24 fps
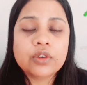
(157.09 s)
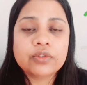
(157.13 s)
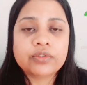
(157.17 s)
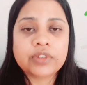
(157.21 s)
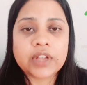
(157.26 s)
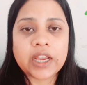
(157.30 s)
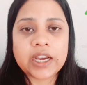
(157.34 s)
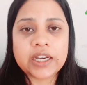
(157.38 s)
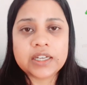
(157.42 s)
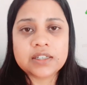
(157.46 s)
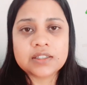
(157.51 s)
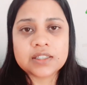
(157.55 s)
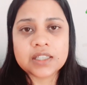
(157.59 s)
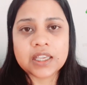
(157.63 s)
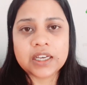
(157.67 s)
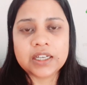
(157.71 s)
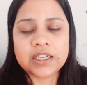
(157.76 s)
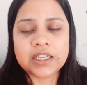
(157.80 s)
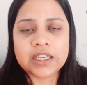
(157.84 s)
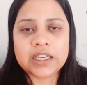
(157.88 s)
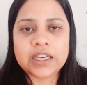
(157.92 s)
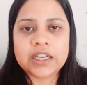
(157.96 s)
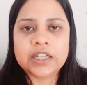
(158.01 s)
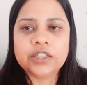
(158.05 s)
फ्लाइट्स की
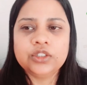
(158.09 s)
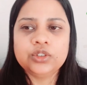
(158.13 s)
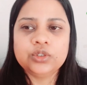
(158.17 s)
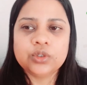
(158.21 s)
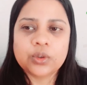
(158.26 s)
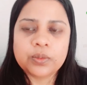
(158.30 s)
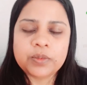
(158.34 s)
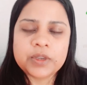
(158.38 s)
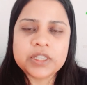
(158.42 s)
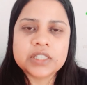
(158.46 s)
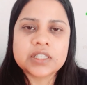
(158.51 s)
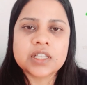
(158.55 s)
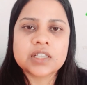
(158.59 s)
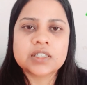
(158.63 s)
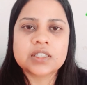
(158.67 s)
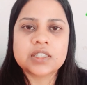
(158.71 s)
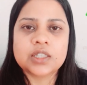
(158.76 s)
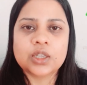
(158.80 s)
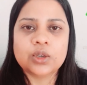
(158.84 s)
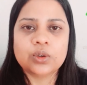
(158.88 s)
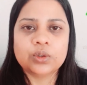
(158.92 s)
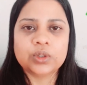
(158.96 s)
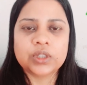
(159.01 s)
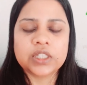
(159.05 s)
टिकट जो भी
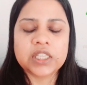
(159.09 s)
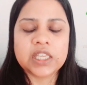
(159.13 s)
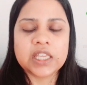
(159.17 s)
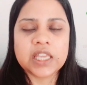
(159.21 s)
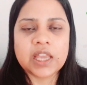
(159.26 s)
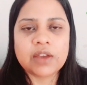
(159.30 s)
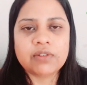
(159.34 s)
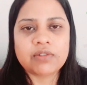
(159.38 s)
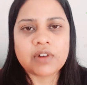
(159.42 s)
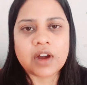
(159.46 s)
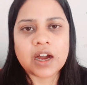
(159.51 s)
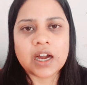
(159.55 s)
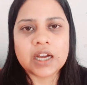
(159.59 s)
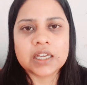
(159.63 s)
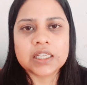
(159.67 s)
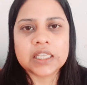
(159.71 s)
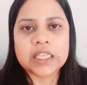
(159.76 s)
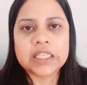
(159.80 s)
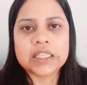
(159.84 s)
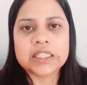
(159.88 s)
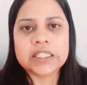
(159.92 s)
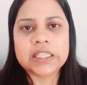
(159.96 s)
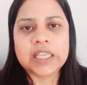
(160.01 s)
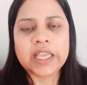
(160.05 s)
सस्ती होती है वहाँ
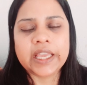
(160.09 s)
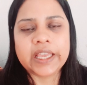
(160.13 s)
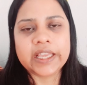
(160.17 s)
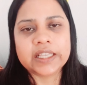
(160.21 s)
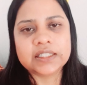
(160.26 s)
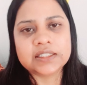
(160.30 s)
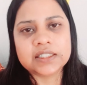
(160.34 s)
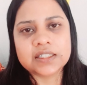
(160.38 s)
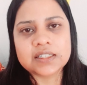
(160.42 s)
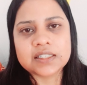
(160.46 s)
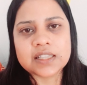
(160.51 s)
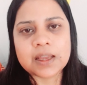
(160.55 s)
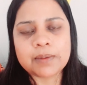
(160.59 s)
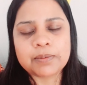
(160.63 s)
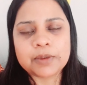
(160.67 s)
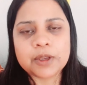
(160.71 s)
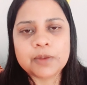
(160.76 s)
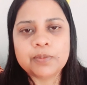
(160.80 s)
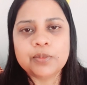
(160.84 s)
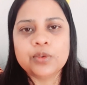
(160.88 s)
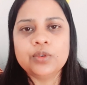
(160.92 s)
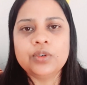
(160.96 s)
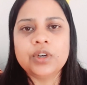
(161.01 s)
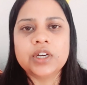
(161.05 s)
के लिए एजेंट्स आपकी
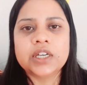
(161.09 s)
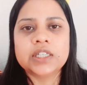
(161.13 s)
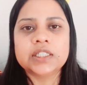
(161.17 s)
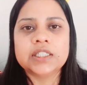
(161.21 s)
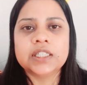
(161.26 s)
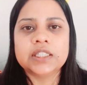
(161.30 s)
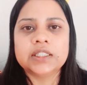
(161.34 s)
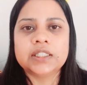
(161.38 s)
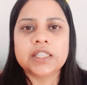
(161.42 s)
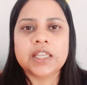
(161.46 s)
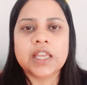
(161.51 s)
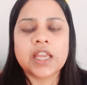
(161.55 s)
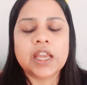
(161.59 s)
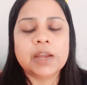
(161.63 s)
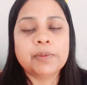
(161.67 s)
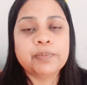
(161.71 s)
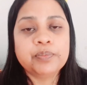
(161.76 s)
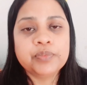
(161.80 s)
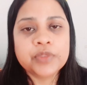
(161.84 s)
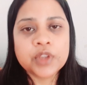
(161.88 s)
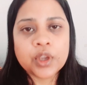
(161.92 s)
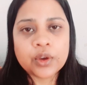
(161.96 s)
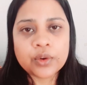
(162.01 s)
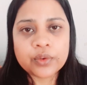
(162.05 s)
बुक कर देते हैं
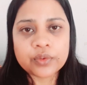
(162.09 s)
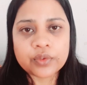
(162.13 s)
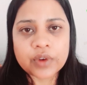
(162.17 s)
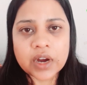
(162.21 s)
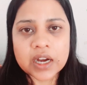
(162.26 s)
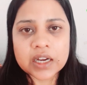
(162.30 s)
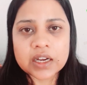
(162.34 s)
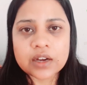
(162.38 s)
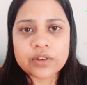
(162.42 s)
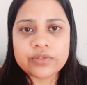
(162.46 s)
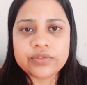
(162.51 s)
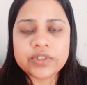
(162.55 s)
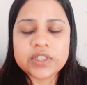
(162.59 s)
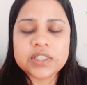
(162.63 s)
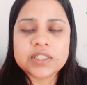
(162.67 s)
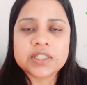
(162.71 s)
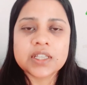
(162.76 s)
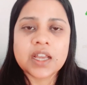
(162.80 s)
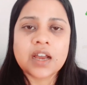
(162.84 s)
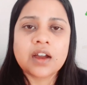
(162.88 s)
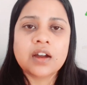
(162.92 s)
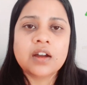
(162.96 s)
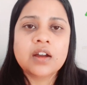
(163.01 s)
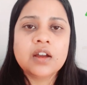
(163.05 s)
वहाँ का
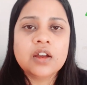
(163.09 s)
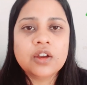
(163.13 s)
वीज़ा